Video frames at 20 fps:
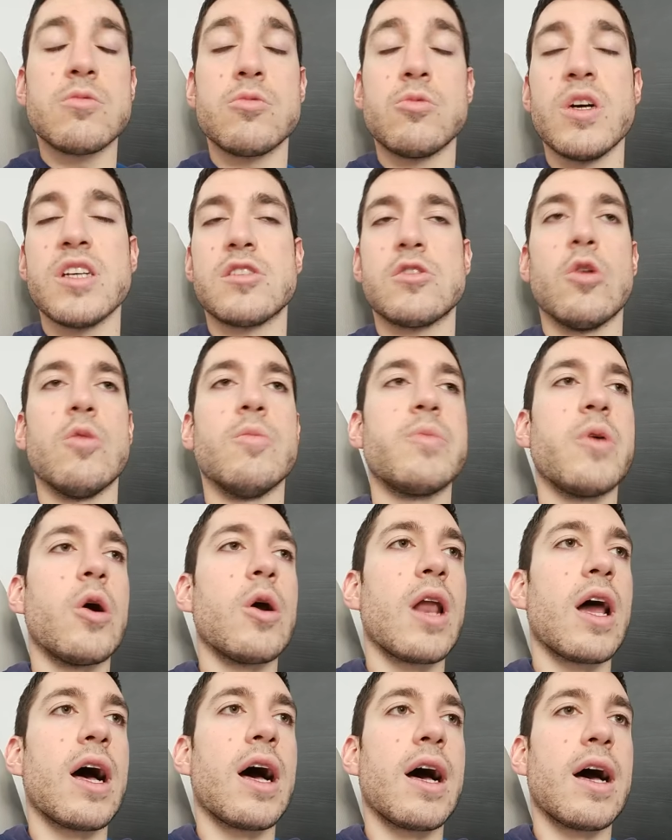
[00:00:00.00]
Questa è un po'
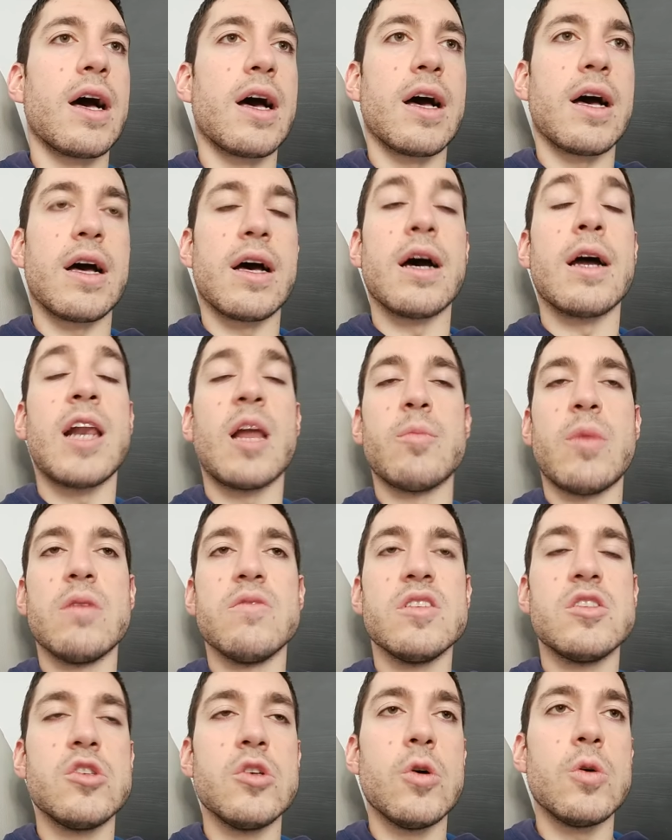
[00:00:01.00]
la, la mia
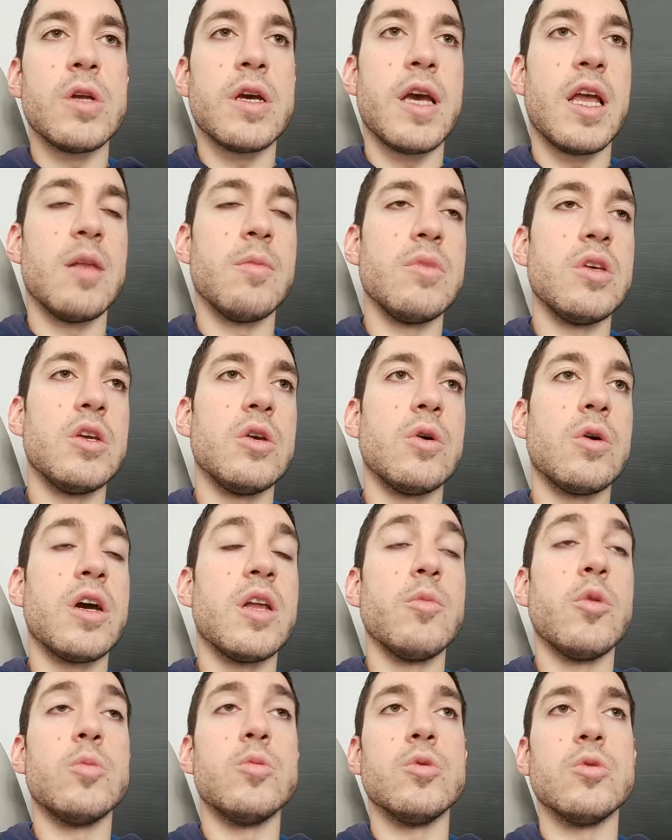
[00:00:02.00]
visione e il mio,
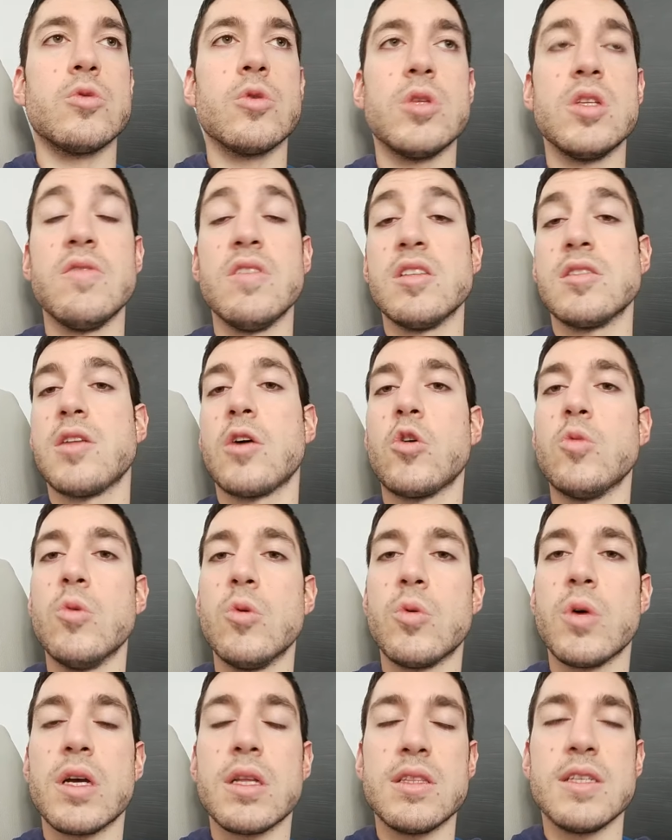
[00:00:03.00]
il mio punto di vista.
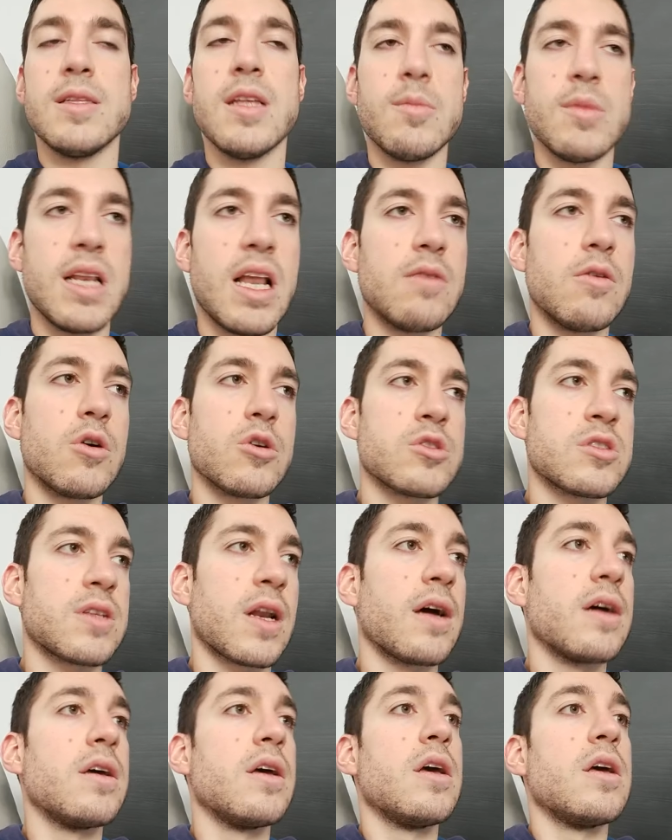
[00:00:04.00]
Comunque, ditemi la
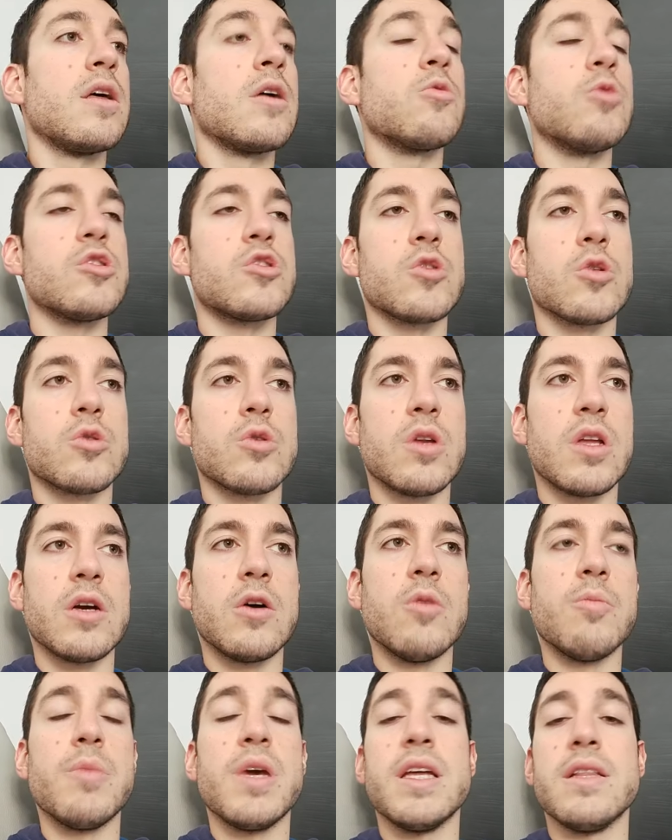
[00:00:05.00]
vostra qui sotto nei
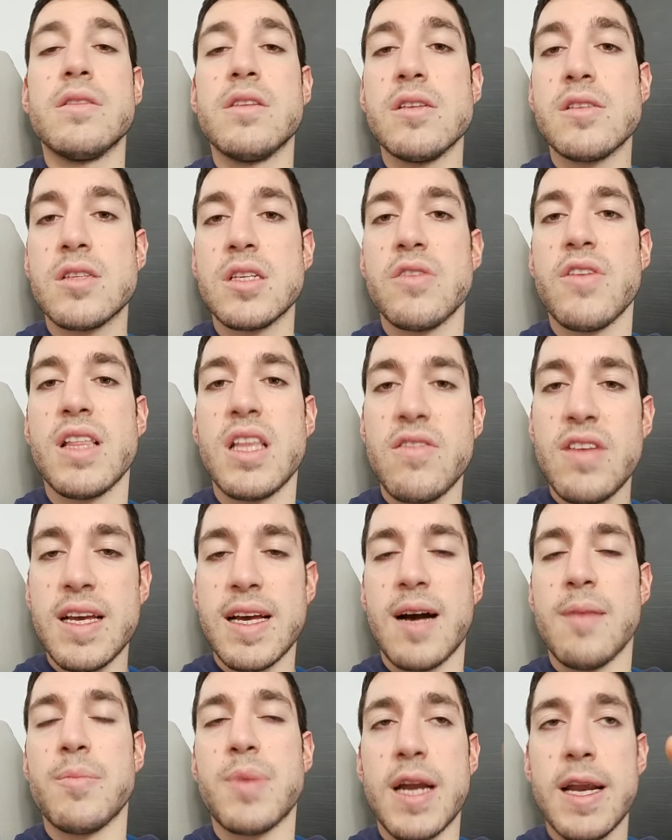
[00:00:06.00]
commenti. Iscrivetevi,
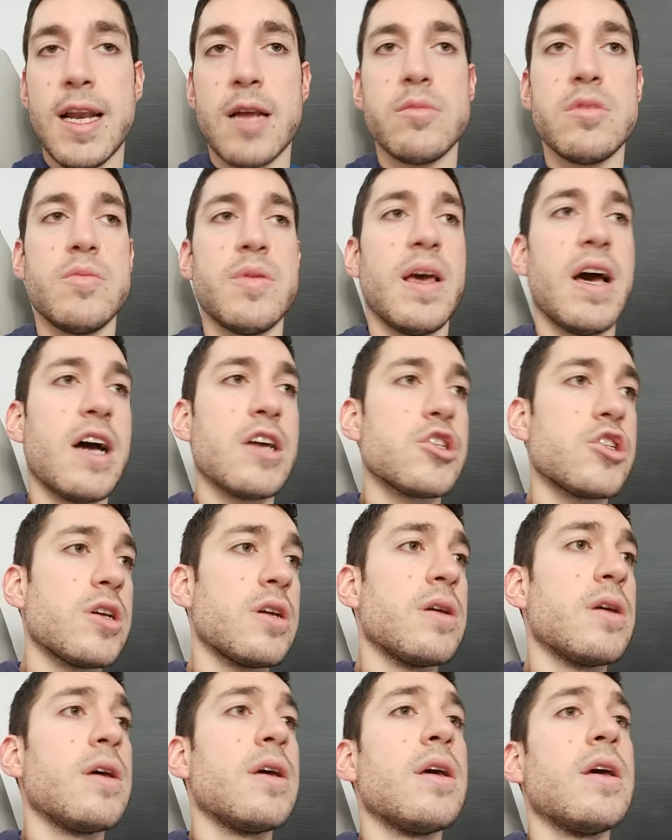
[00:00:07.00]
campanella mi
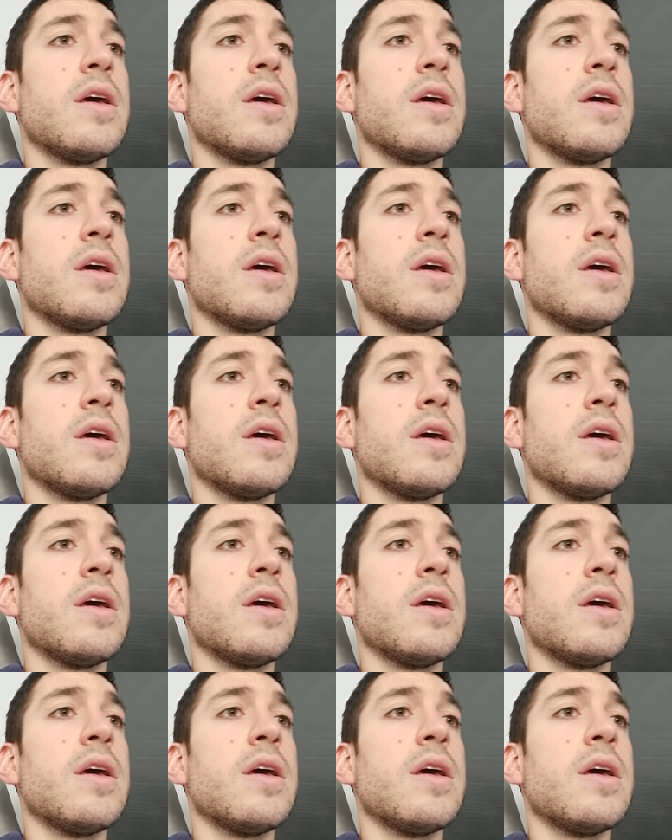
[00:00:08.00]
piace.